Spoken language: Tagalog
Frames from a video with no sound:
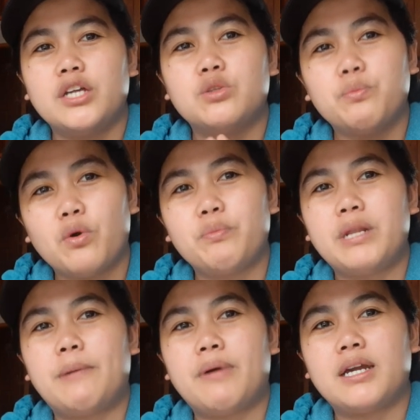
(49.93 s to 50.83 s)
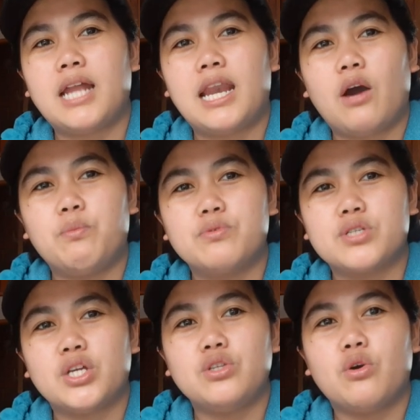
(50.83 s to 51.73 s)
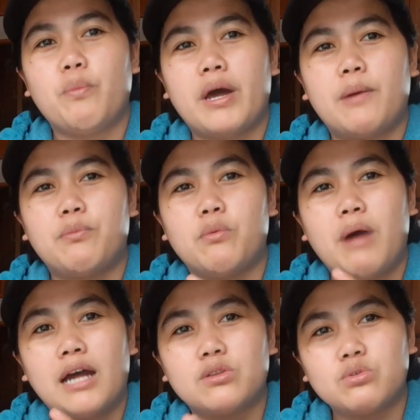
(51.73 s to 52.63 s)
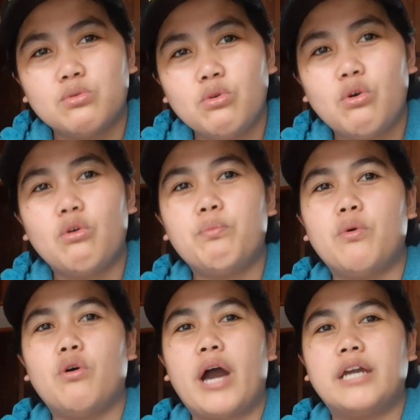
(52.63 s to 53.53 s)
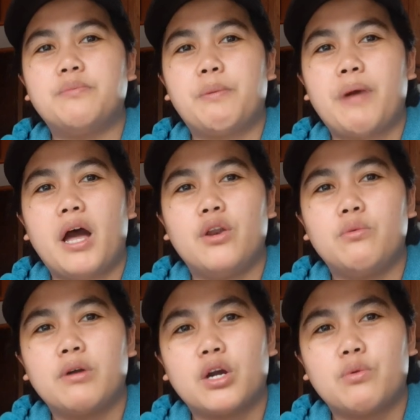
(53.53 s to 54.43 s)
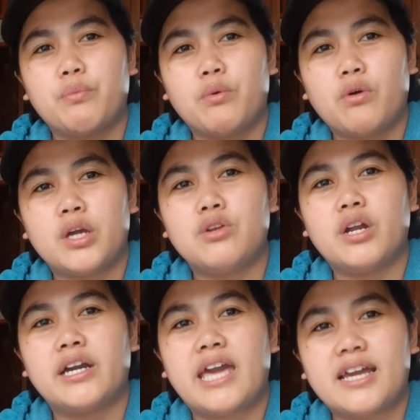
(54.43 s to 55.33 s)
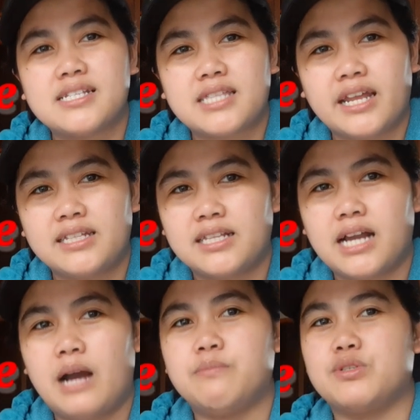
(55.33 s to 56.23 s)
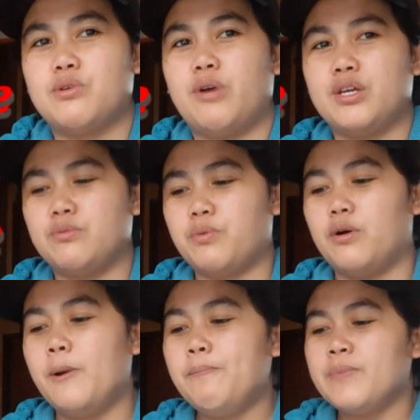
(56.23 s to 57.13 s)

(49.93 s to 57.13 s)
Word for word: ito po, pinapakilala ko po sa inyo para po makatulong po kahit papaano magkaroon po kayo ng extra income. So, ayun po.